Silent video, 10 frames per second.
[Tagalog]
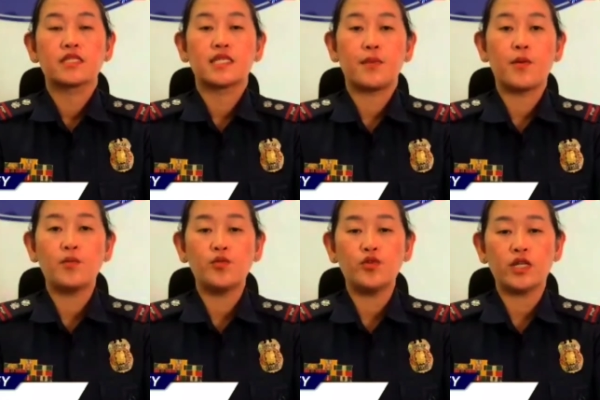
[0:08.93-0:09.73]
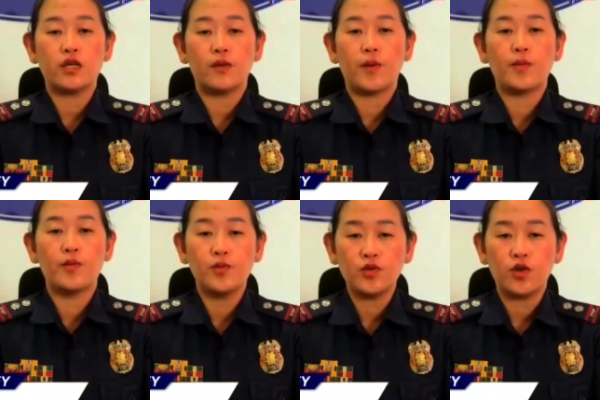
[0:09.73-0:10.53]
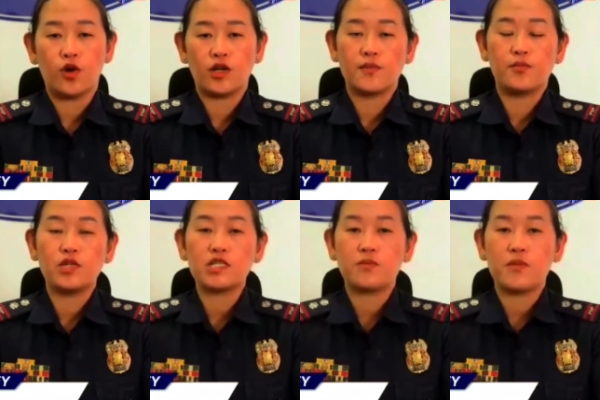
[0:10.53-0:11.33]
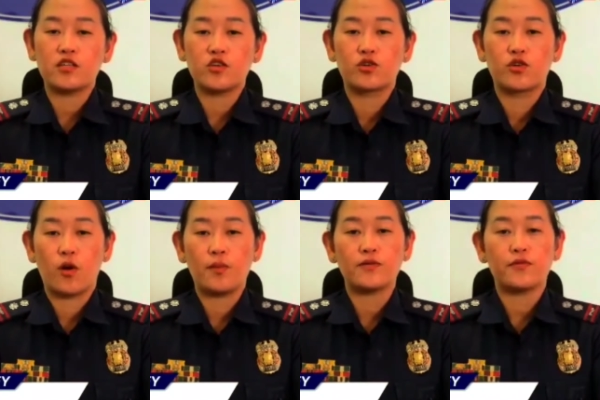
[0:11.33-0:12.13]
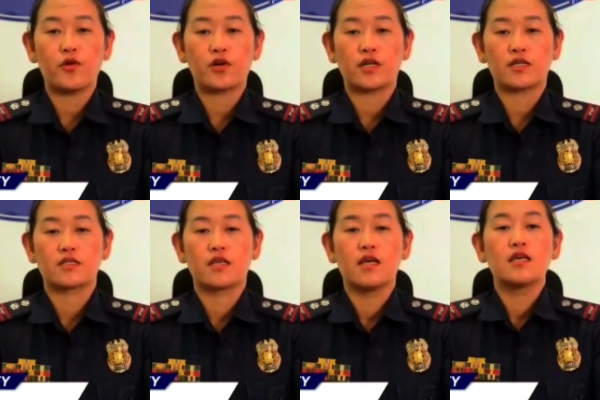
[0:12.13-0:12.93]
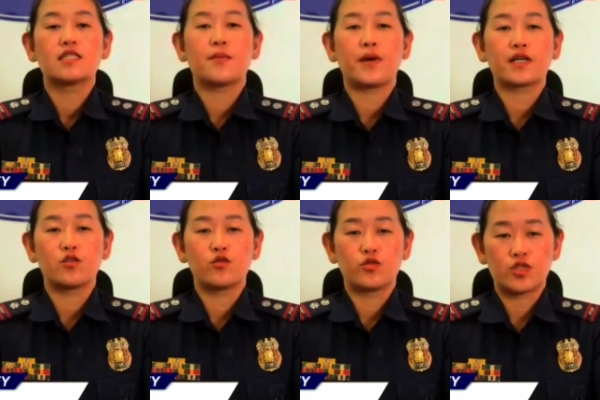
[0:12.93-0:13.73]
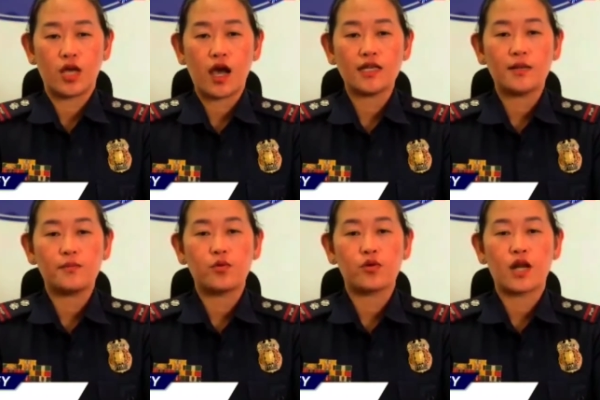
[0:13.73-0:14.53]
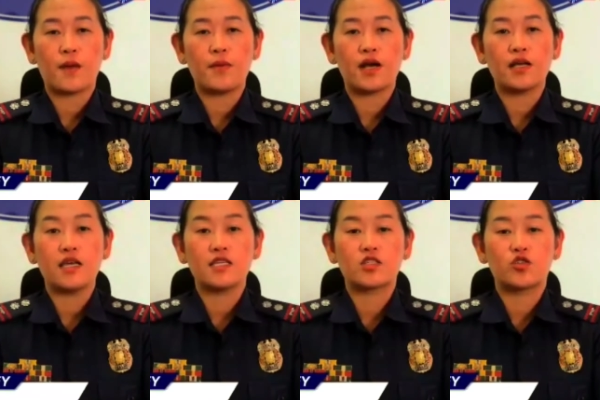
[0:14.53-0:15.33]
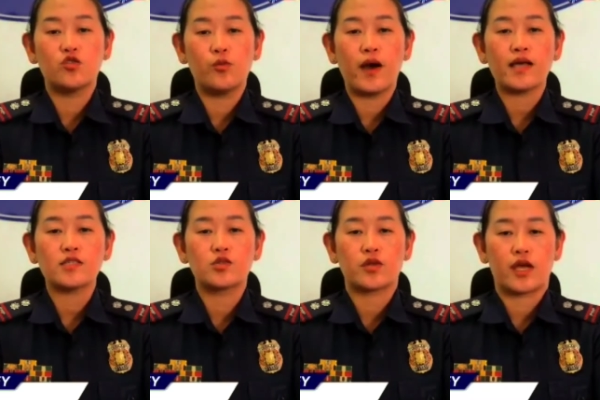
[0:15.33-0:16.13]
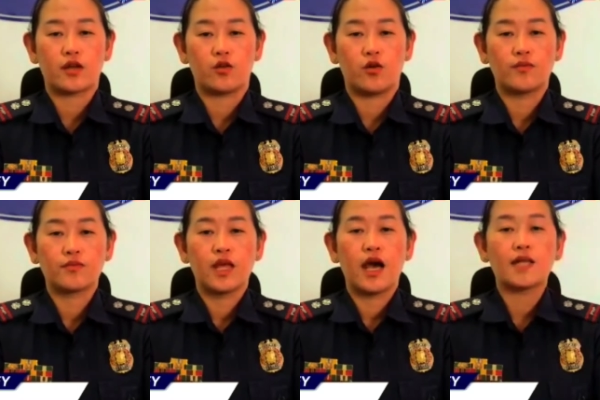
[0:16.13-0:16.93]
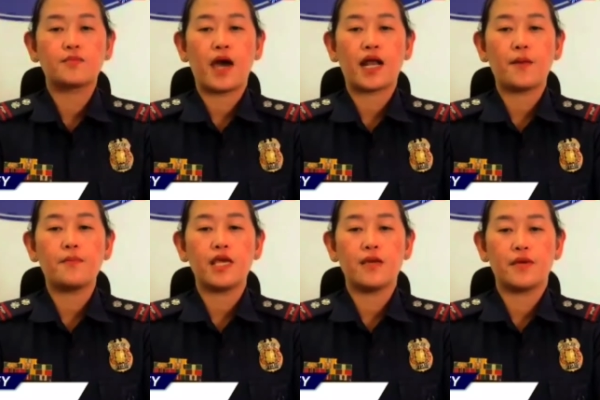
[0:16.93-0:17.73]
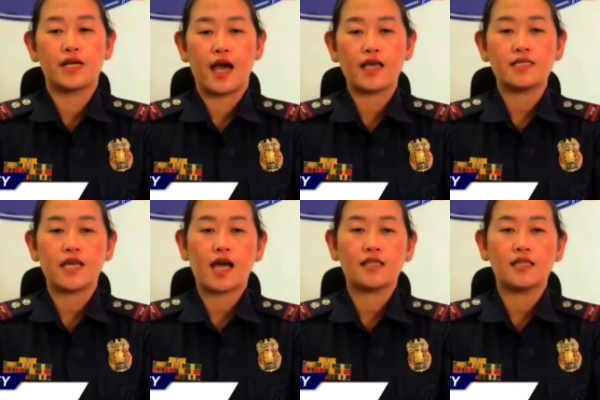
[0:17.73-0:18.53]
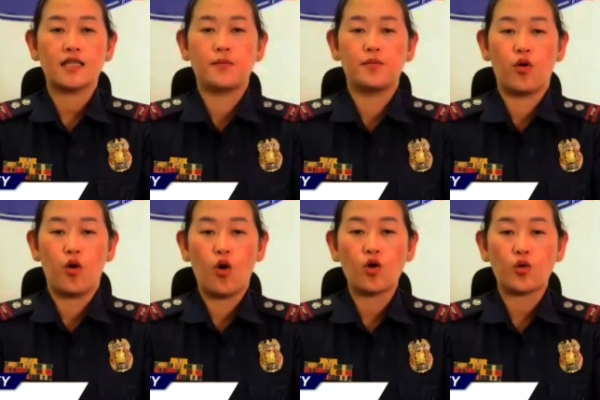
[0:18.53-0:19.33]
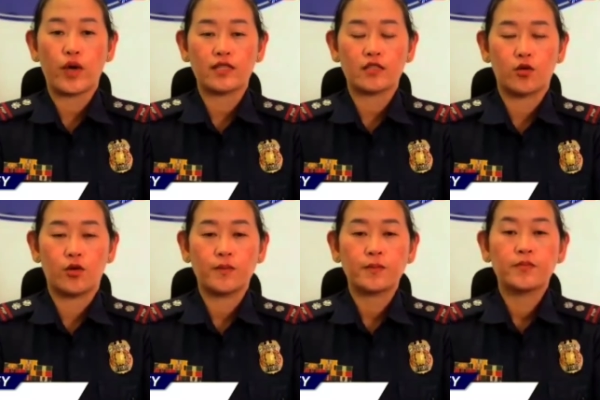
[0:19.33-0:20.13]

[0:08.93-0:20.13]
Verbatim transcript: sa pamumuni, pamumuno ni Police Major Robert Forrest sa paglunsad ng programang Iskuba Surero. At para ibigay sa atin ang buong kwento,